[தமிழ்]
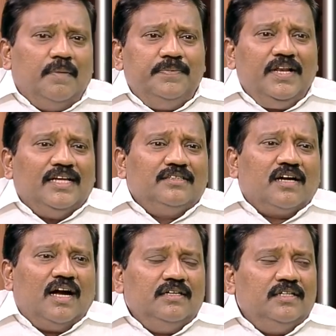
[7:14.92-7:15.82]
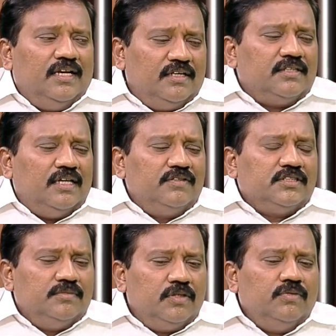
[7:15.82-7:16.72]
அப்படி அது காங்கிரஸ் எனக்கு தலைவர்
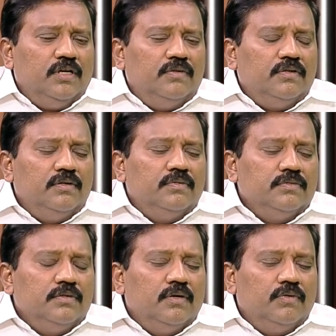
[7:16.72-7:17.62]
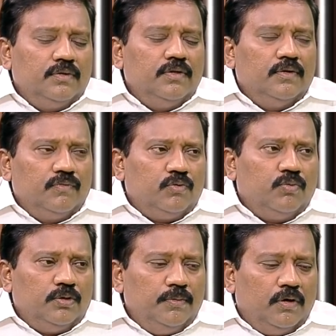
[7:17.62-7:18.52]
சிதம்பரம் கூட ஒரு ஒரு இந்த
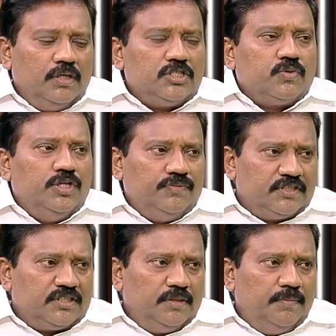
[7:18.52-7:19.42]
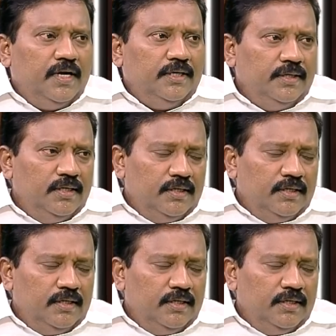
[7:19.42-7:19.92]
ஆகஸ்ட் டுவெண்ட்டி ஃபஸ்ட்டுக்கு முன்னாடி